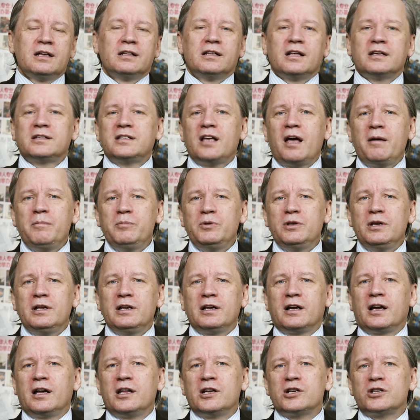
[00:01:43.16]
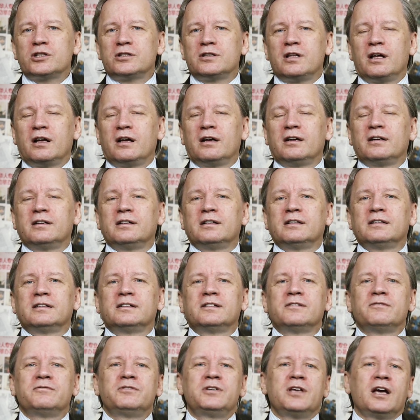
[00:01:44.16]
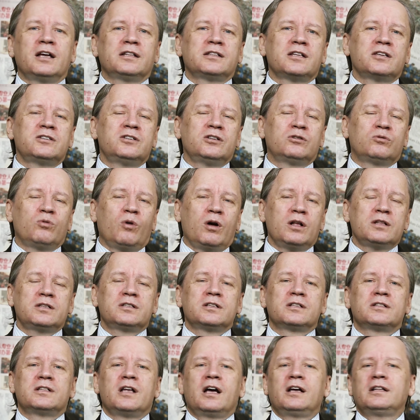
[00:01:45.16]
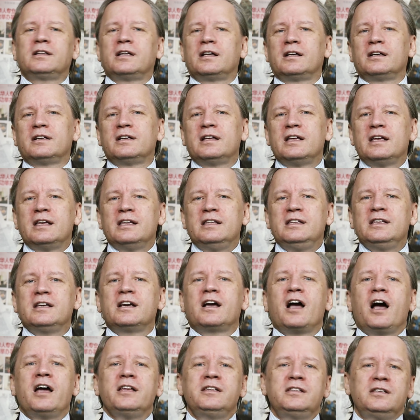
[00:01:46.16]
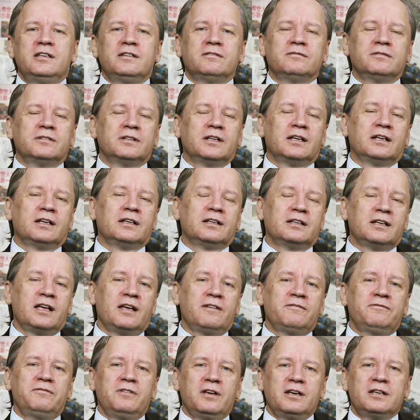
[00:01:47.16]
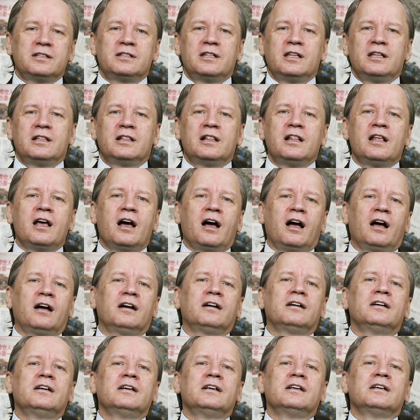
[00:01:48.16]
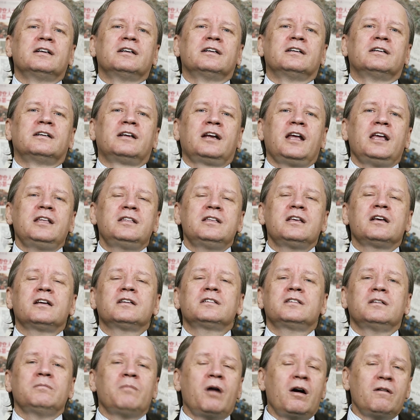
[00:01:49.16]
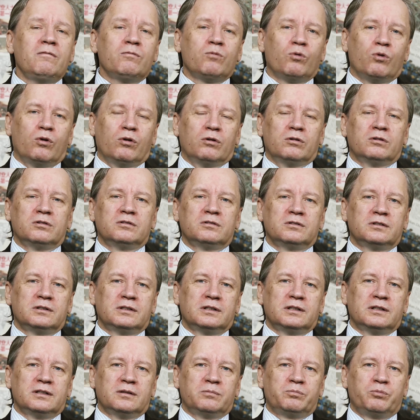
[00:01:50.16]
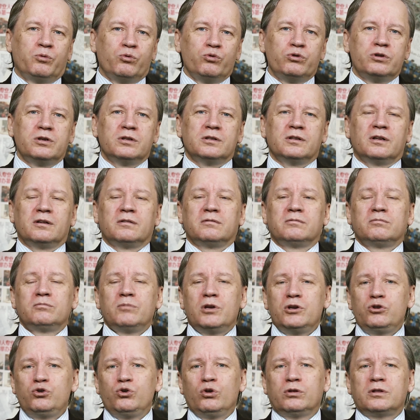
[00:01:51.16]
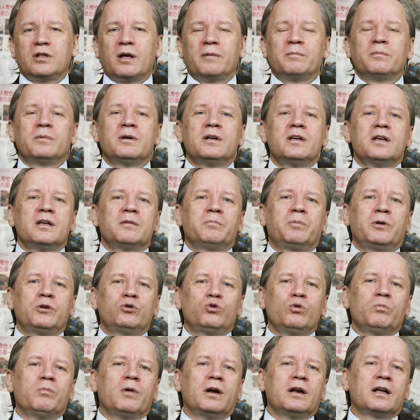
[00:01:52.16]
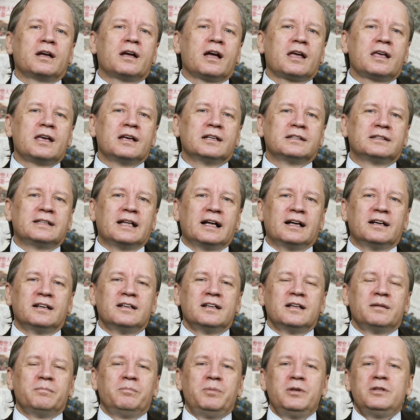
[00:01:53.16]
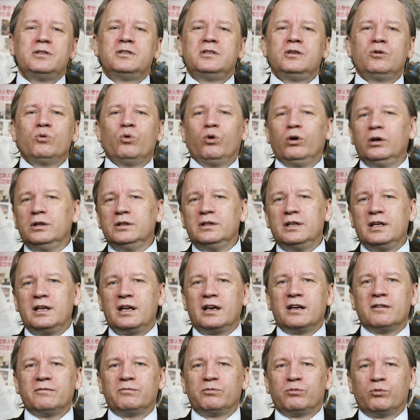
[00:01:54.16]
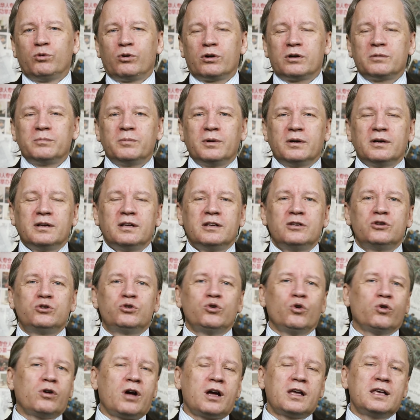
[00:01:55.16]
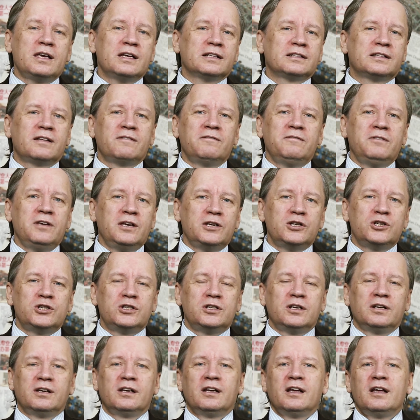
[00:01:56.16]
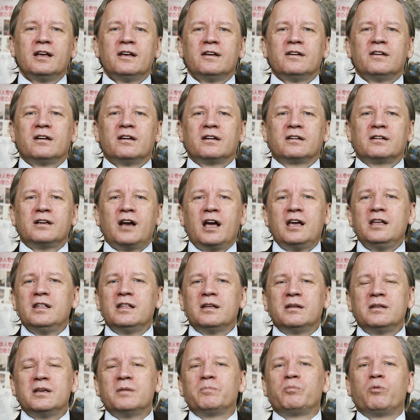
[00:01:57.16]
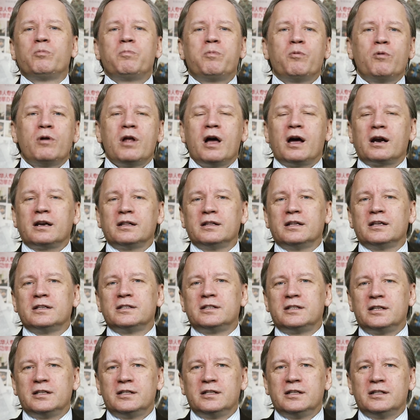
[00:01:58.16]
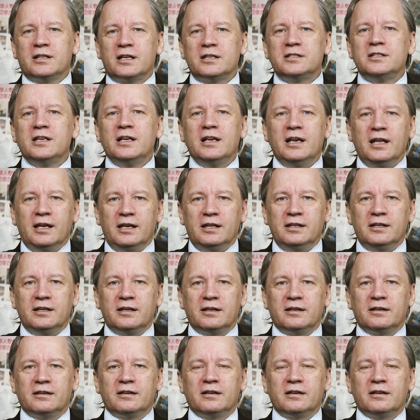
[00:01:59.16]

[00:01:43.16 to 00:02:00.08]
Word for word: На самом деле, конечно, вся эта ситуация дала негативные эффекты для рейтинга самого Путина. Еще там придумали какие-то пенсионные реформы, еще какие-то вещи, крайне непопулярные среди населения.